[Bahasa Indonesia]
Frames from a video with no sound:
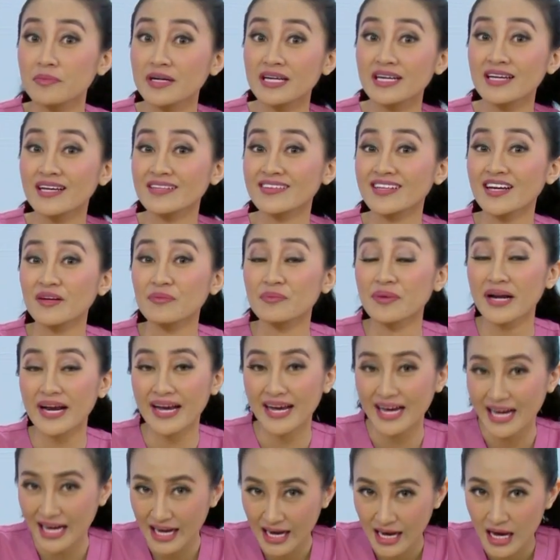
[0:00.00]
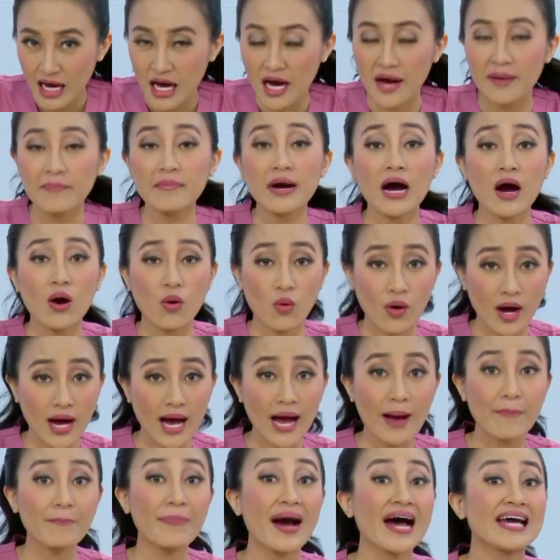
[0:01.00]
mengingatkan mereka
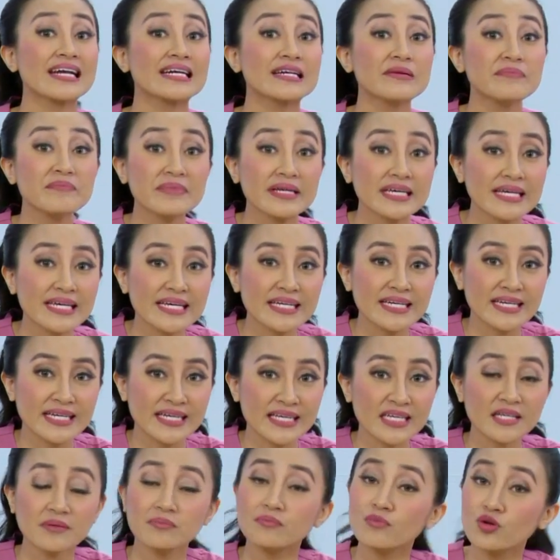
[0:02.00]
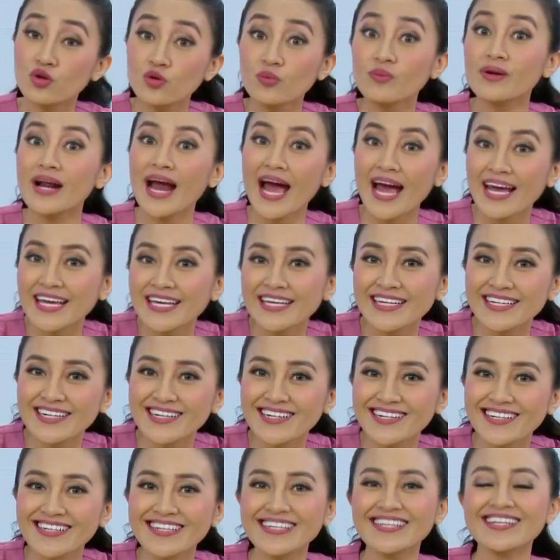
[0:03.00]
bahwa pandemi ini belum
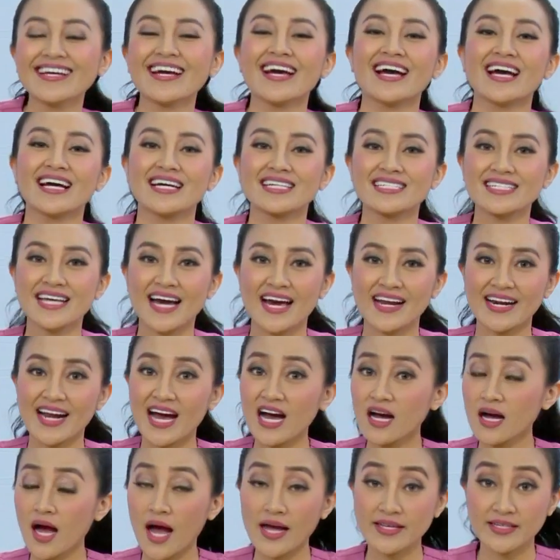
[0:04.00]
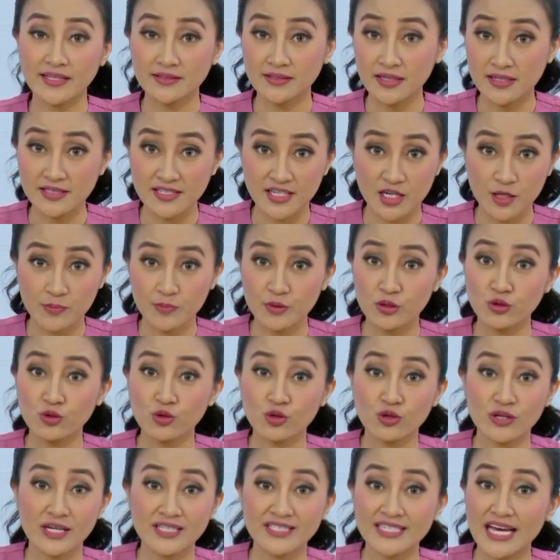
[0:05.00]
berakhir. Sekarang hanya terjadi
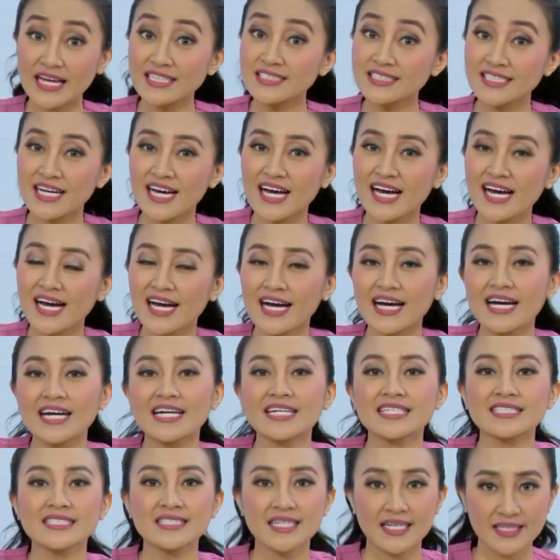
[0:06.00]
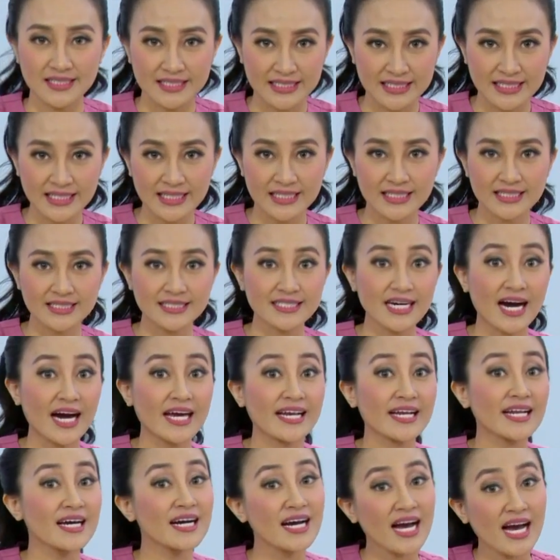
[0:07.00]
penurunan saja. Jadi
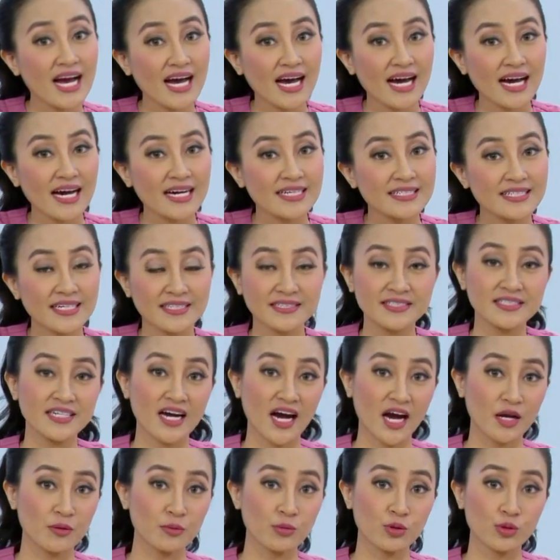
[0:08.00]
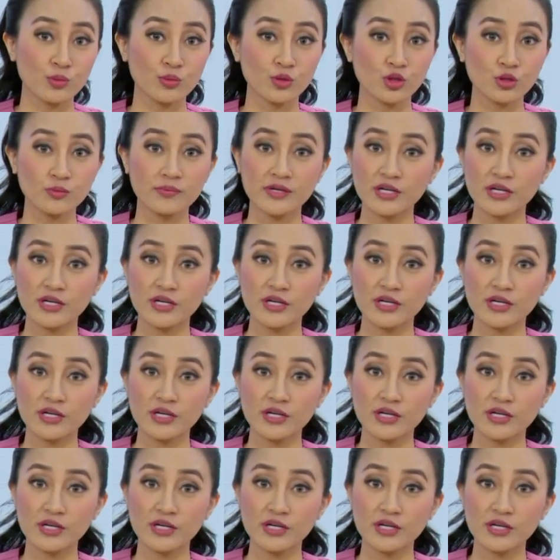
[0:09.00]
jangan lengah dan jangan buru-buru